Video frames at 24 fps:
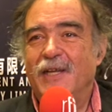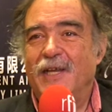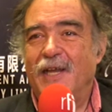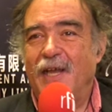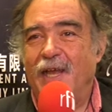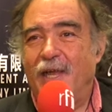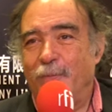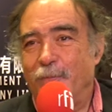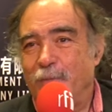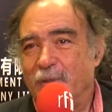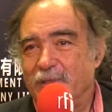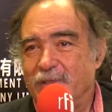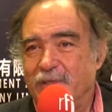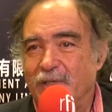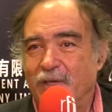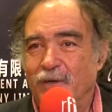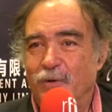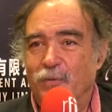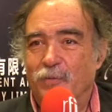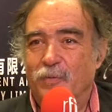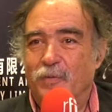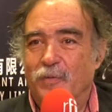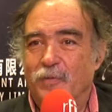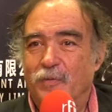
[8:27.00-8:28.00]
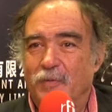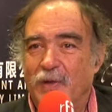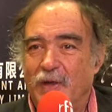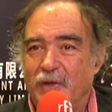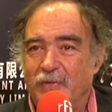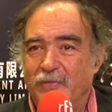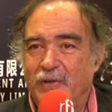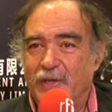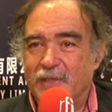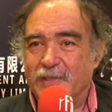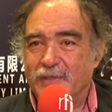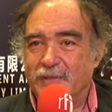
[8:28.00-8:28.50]
é que passarão à
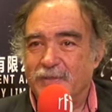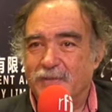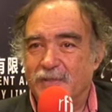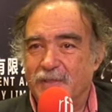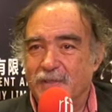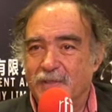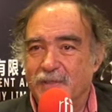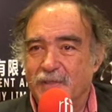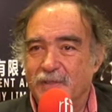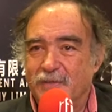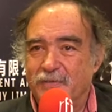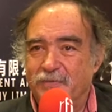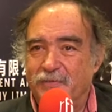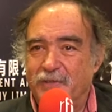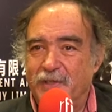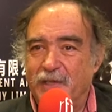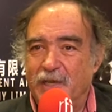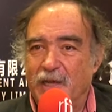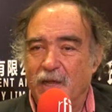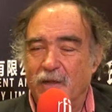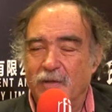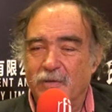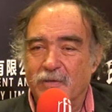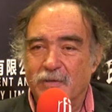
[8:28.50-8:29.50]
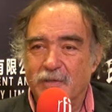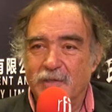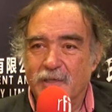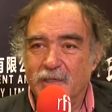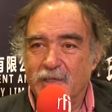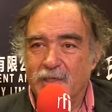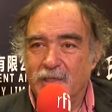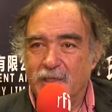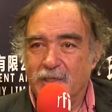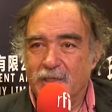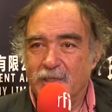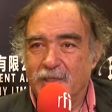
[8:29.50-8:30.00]
fase eh, final,
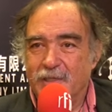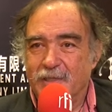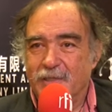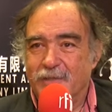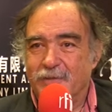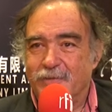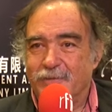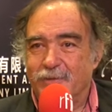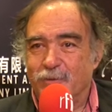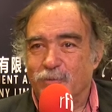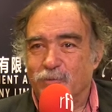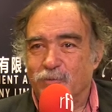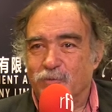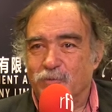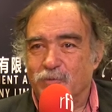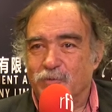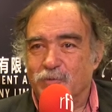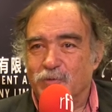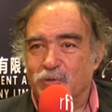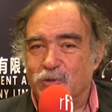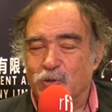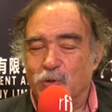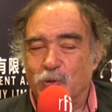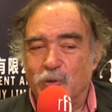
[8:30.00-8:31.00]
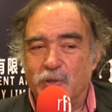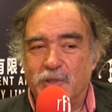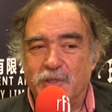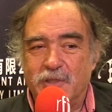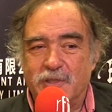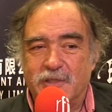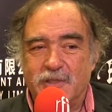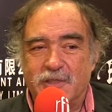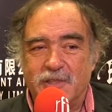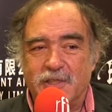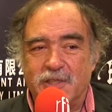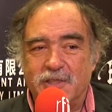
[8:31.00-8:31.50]
são, são em
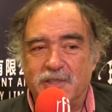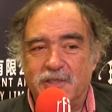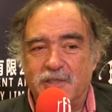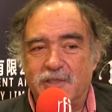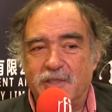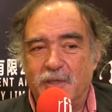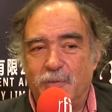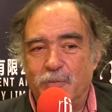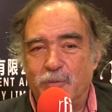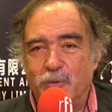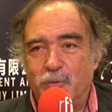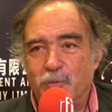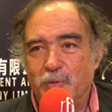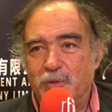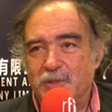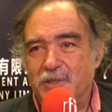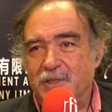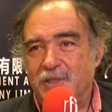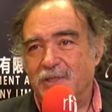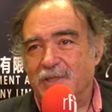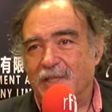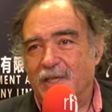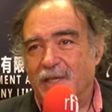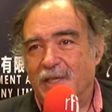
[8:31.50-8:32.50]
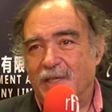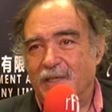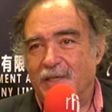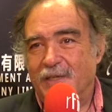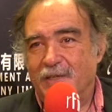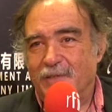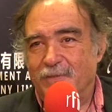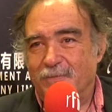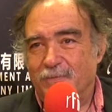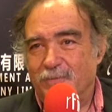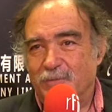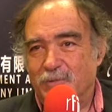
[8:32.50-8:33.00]
16 de dezembro, mas isso
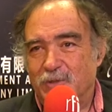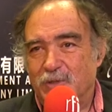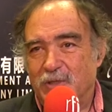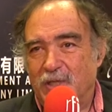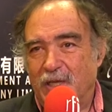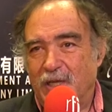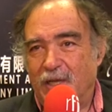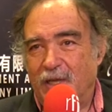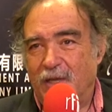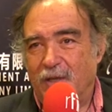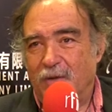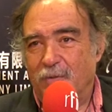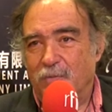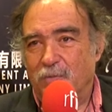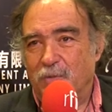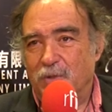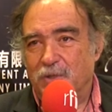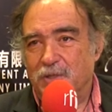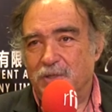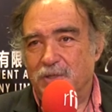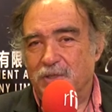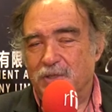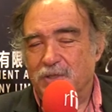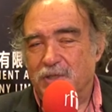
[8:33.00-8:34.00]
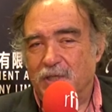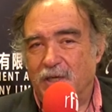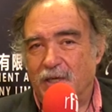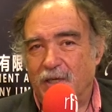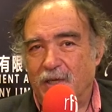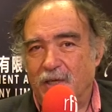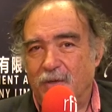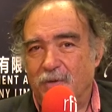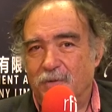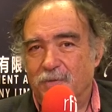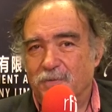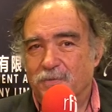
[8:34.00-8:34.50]
era, já é uma, já
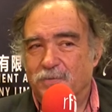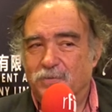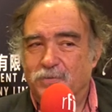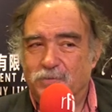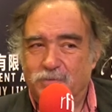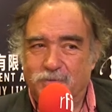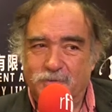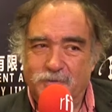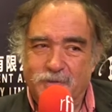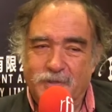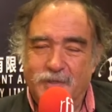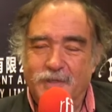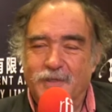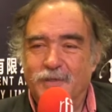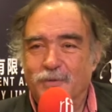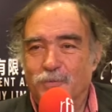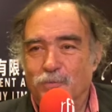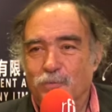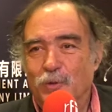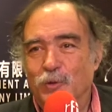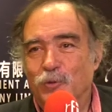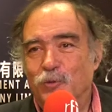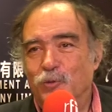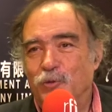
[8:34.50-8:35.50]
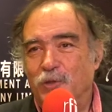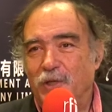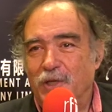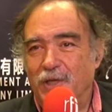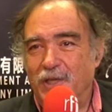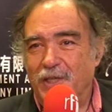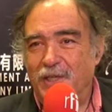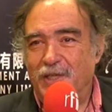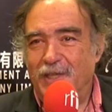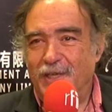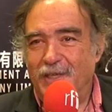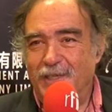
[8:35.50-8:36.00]
é uma
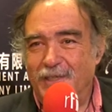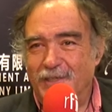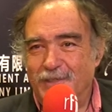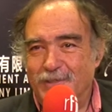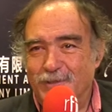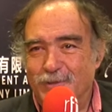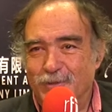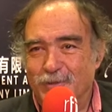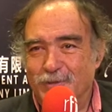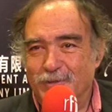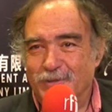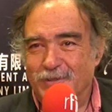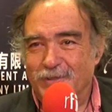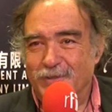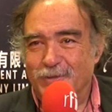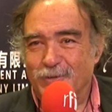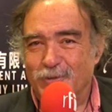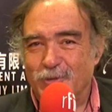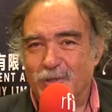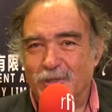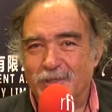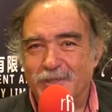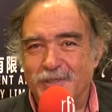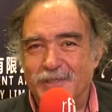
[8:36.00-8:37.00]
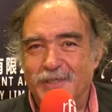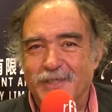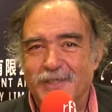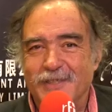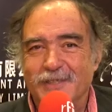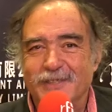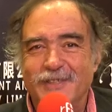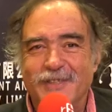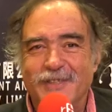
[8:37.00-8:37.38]
lotaria, isso não, não sei se,